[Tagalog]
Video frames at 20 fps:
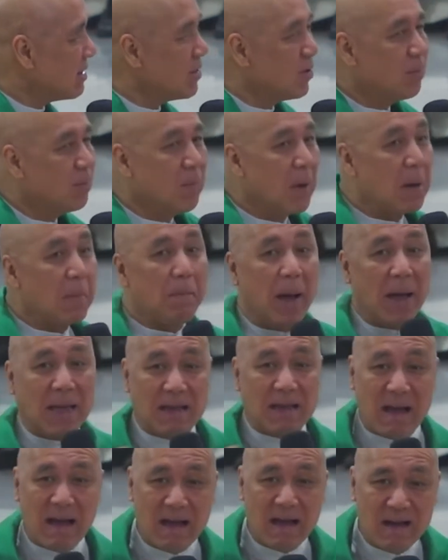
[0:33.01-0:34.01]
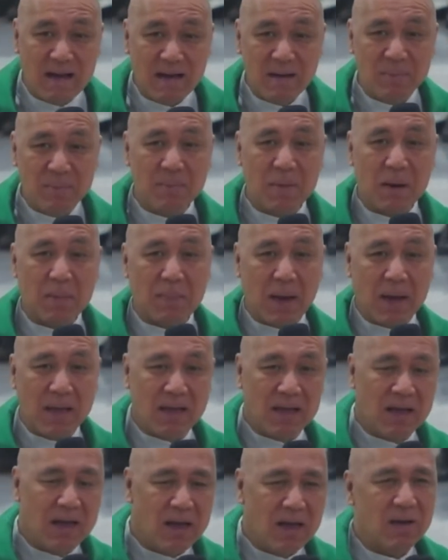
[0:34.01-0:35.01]
Magpahinga,
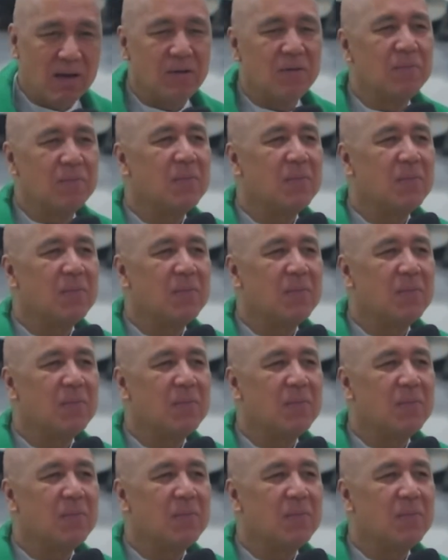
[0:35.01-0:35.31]
magpahinga, no?